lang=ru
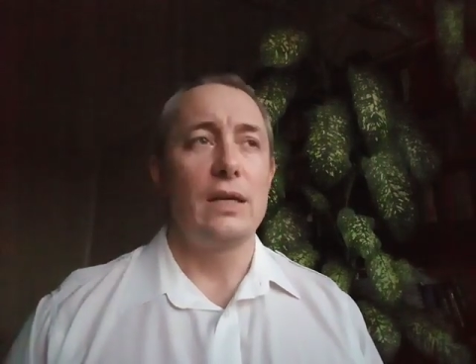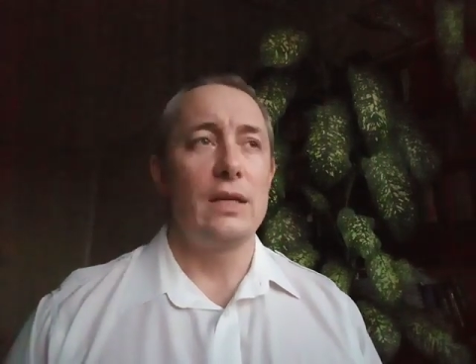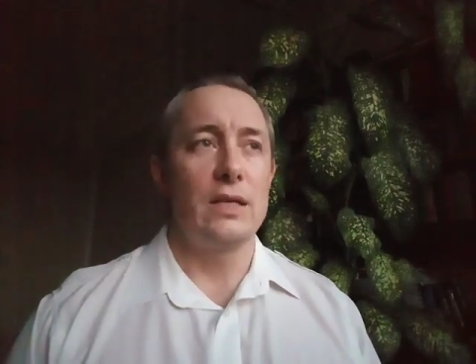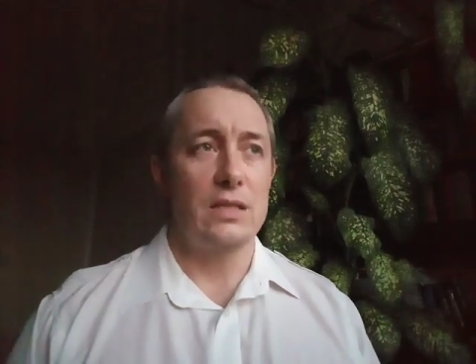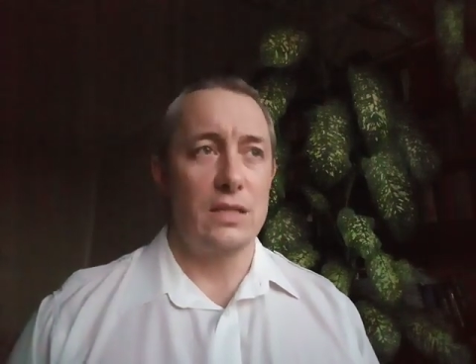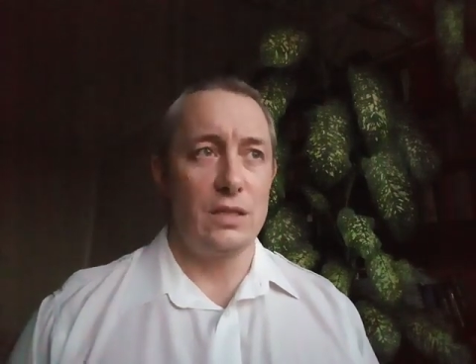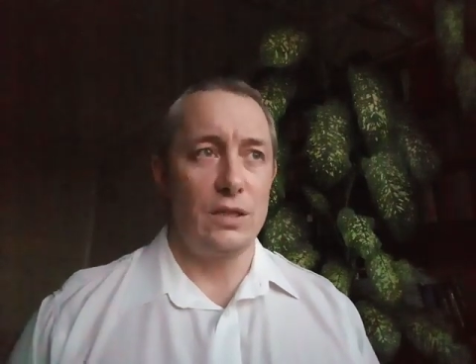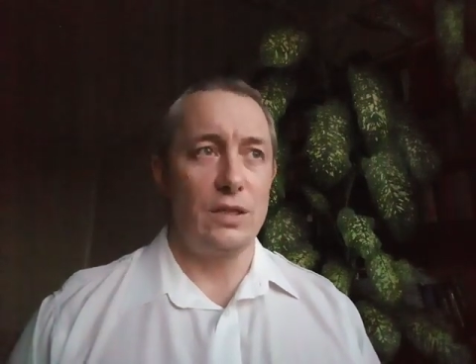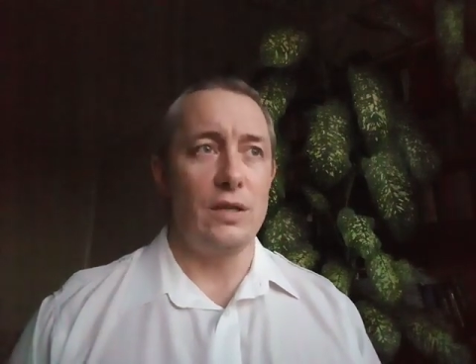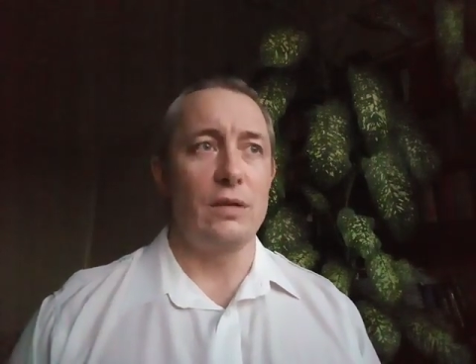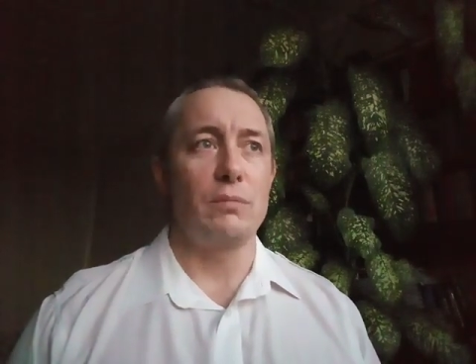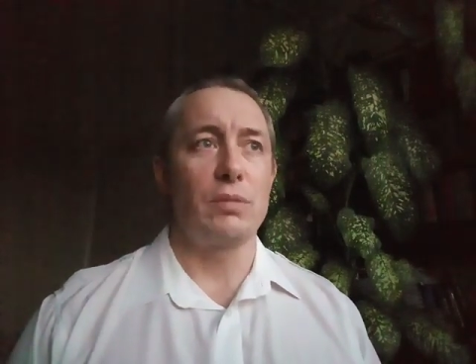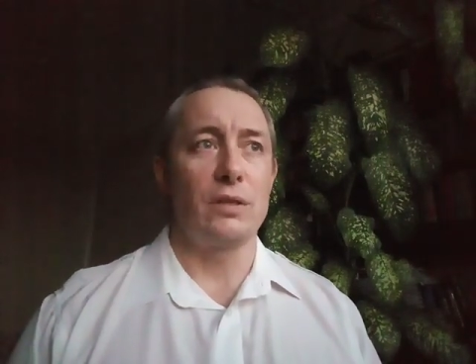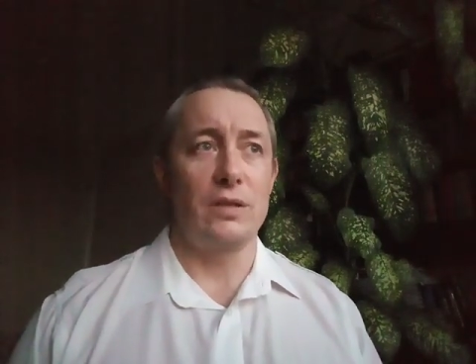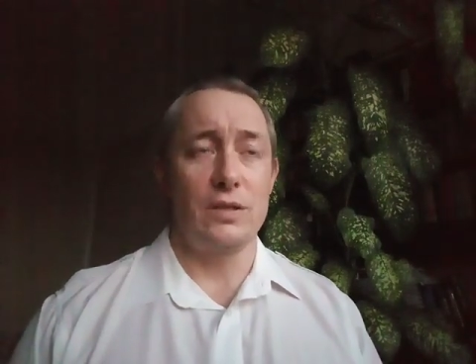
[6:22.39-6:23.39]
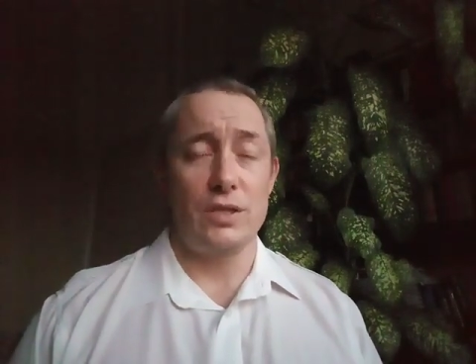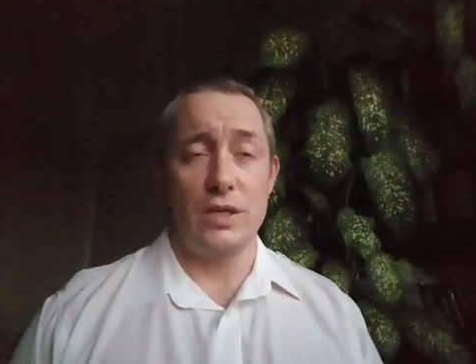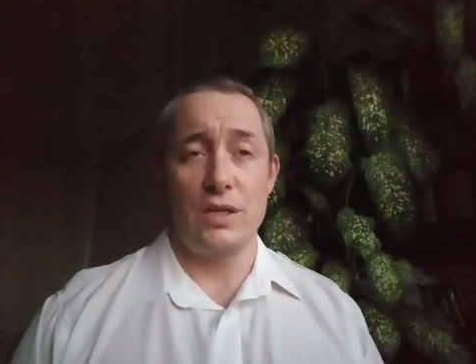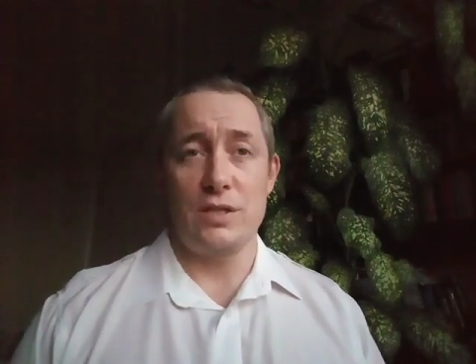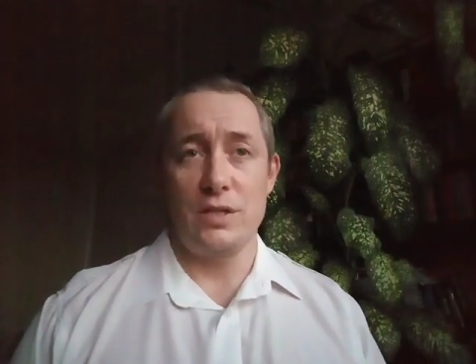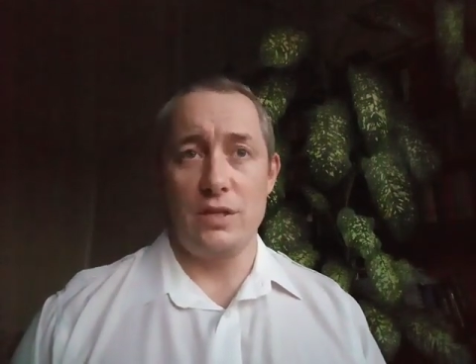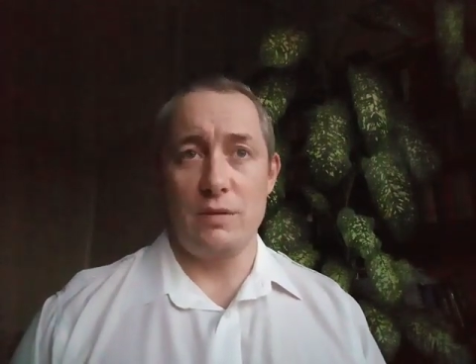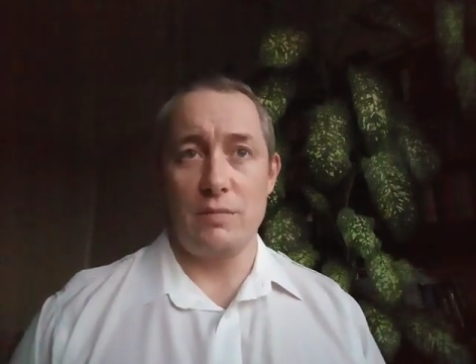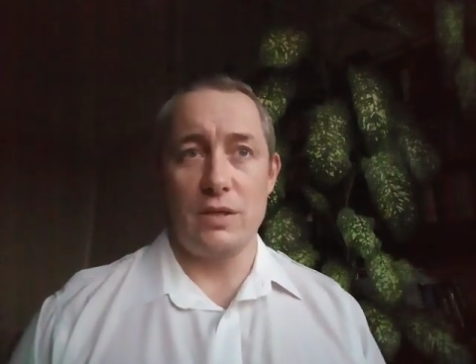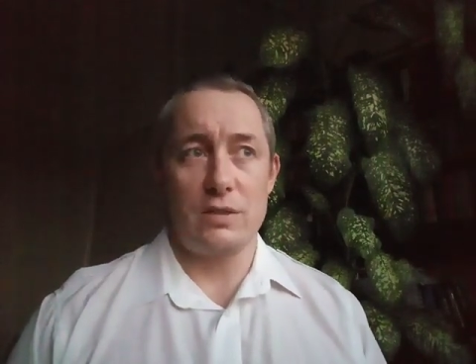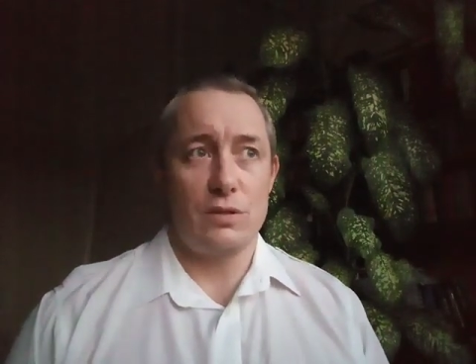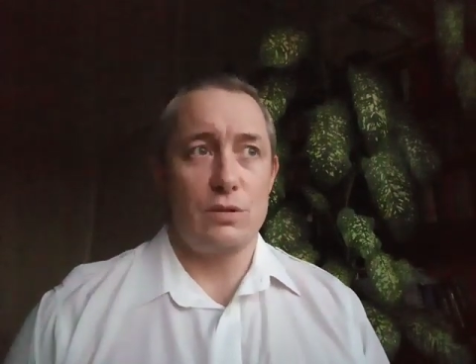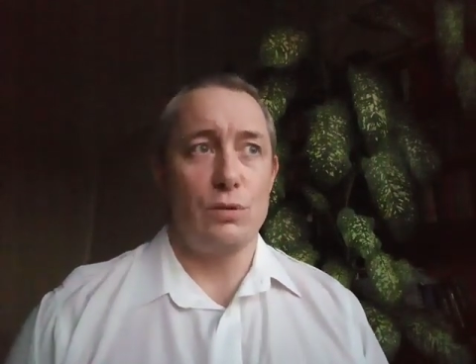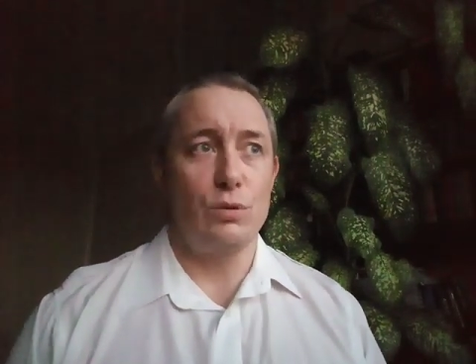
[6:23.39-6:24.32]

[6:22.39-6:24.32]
Если ты продолжаешь заниматься,